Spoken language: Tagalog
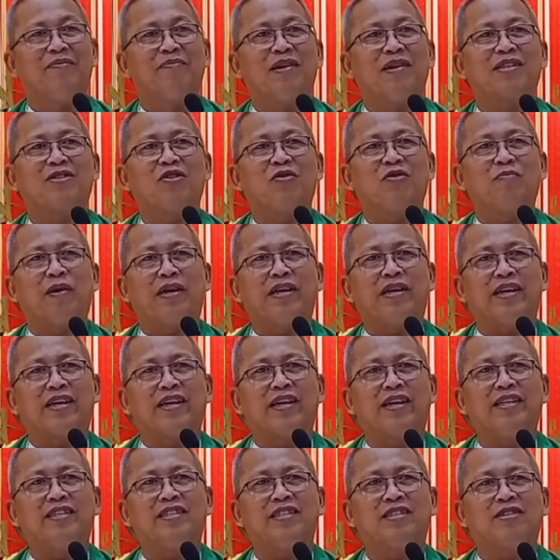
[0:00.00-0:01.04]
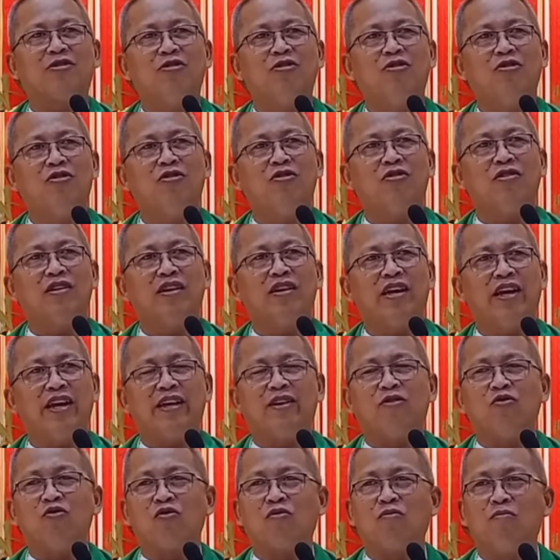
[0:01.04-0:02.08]
Matod pa ni Kristo,
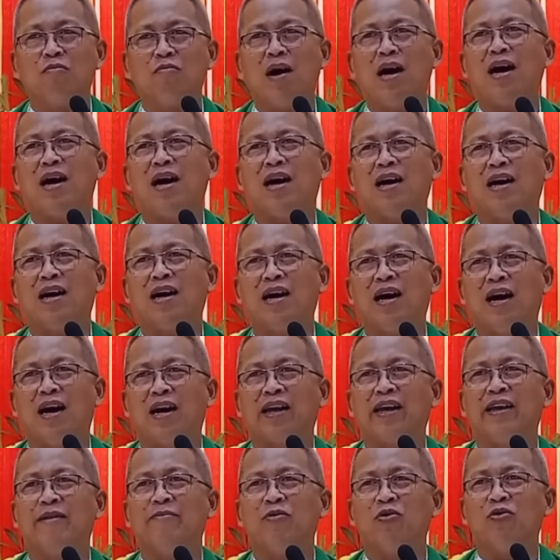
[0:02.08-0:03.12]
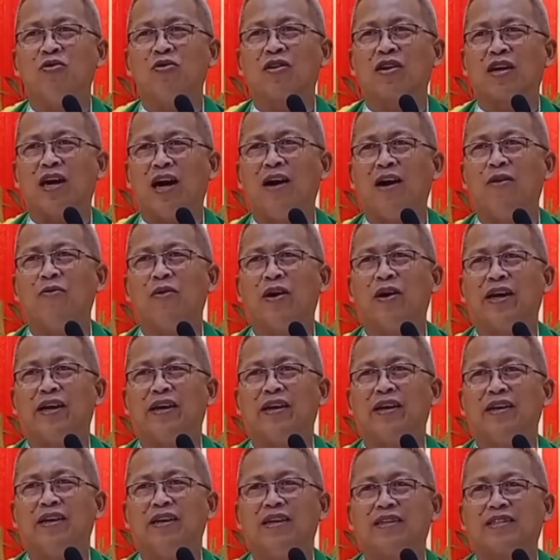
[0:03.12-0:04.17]
higugmaa ang imong kaaway.
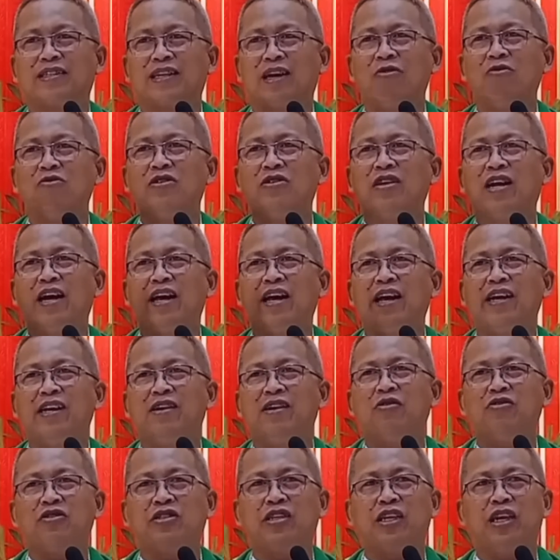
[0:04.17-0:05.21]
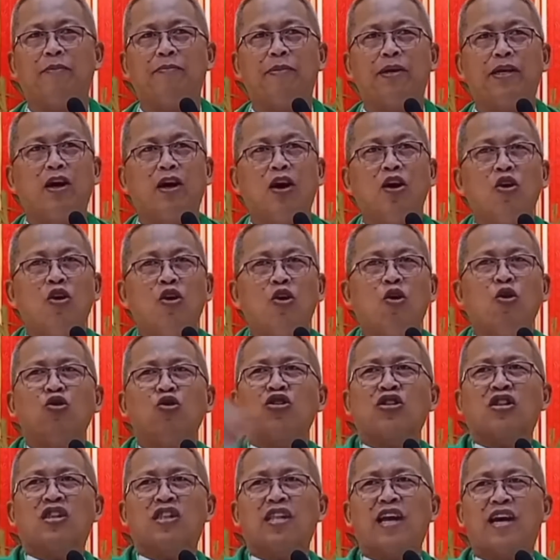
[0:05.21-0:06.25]
Sa una, ingnon si David,
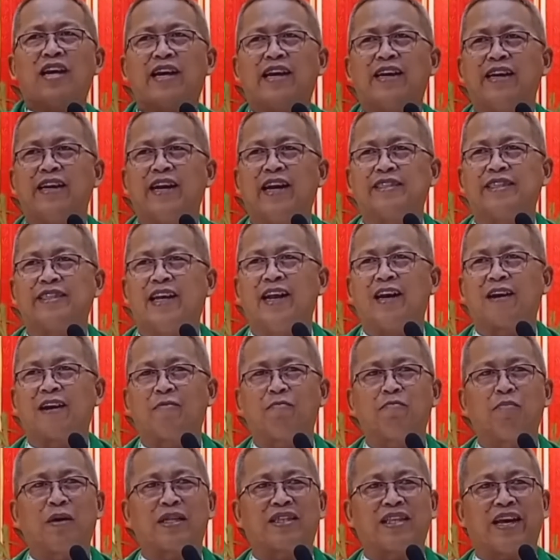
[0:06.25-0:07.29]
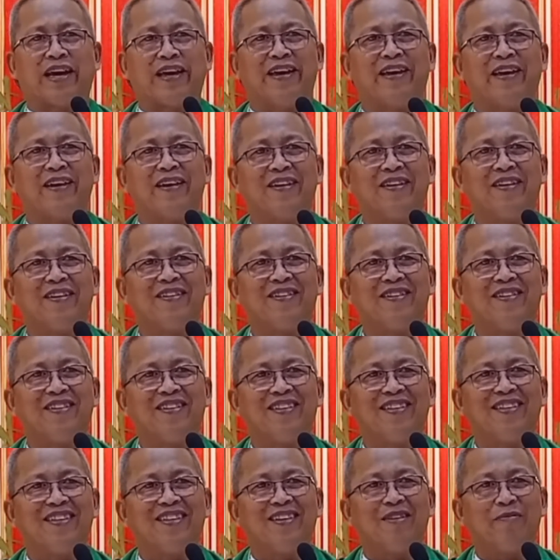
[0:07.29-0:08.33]
hutda na silag patay.
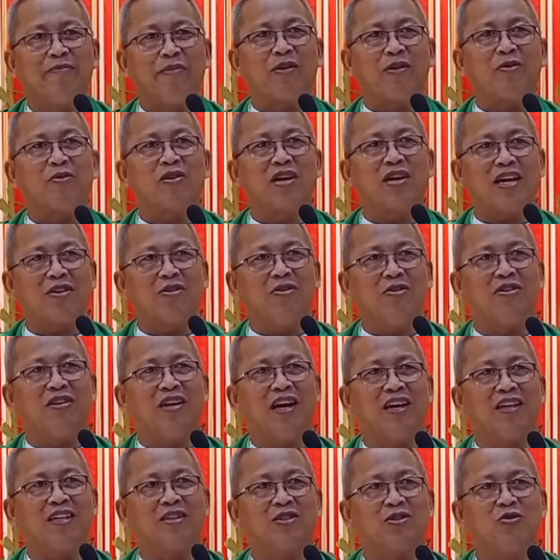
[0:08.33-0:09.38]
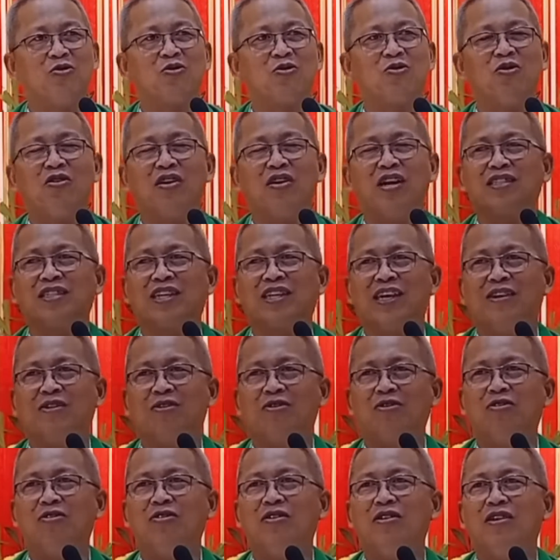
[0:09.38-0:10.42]
Pero karon ang sugo nas
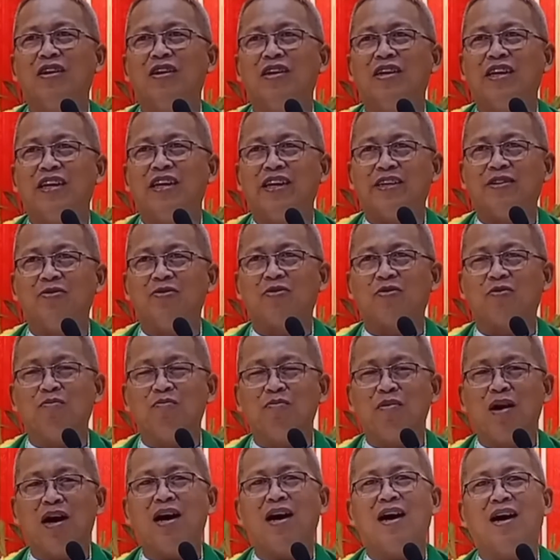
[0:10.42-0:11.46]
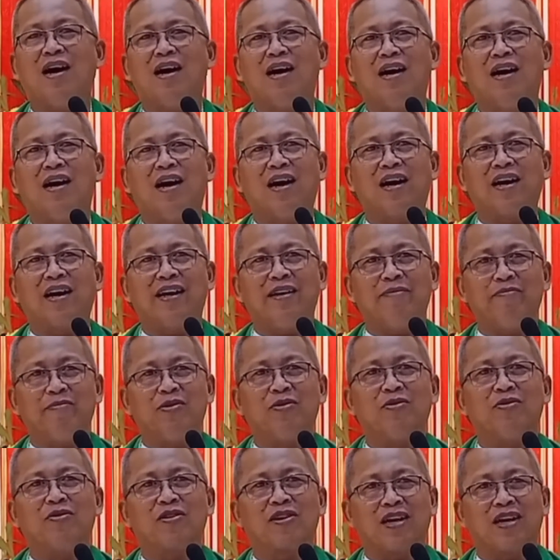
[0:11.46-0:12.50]
Ginoo higugmaa ang
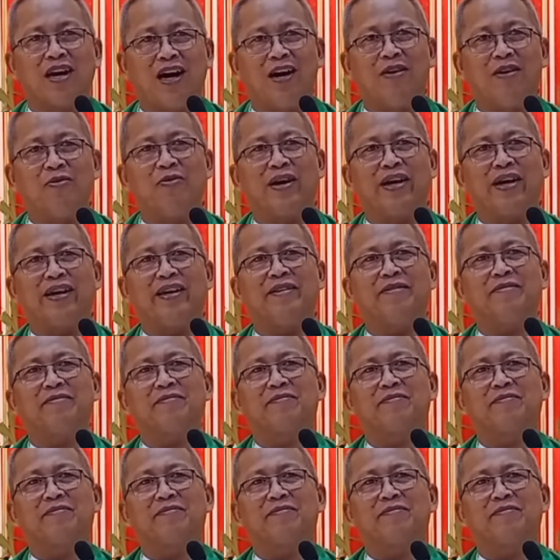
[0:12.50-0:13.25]
imong kaaway.